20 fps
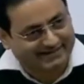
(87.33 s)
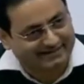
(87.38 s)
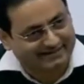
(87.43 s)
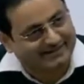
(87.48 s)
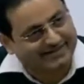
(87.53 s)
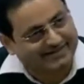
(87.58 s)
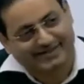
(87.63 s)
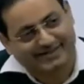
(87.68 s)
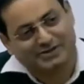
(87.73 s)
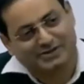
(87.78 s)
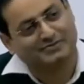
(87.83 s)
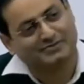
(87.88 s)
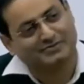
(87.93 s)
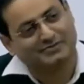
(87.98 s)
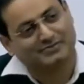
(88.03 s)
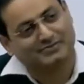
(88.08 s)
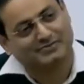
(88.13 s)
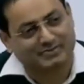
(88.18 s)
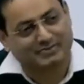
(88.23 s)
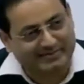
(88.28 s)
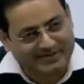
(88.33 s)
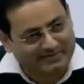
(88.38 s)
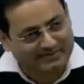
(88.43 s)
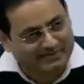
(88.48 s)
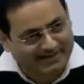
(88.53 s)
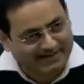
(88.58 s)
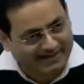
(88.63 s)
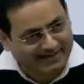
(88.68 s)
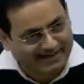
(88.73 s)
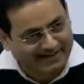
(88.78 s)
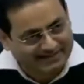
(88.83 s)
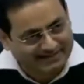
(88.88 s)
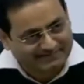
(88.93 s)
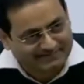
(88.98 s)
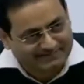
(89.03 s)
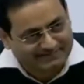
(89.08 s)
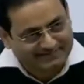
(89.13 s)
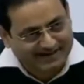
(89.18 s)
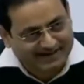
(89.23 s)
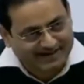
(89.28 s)
अपनी सासू माँ को अपने पक्ष में कर लिया
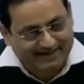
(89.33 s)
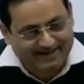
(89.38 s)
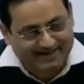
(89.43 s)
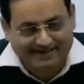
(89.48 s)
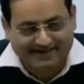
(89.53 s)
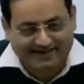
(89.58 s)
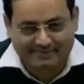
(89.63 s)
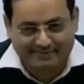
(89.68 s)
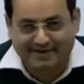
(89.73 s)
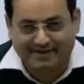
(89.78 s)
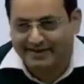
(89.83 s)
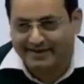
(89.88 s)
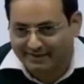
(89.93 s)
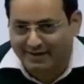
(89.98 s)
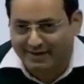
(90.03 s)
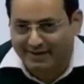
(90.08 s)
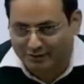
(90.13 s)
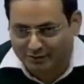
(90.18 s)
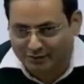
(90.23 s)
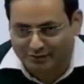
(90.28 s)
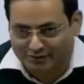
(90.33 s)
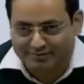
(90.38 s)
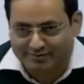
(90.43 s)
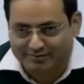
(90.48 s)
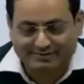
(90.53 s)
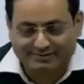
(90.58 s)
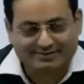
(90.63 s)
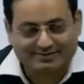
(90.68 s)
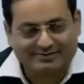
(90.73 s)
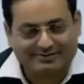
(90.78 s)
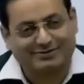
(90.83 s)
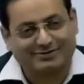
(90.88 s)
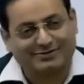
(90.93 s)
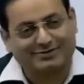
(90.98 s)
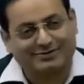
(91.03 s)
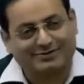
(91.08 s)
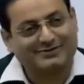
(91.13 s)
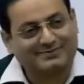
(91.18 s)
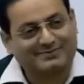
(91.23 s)
बोले मेरी माँ को तो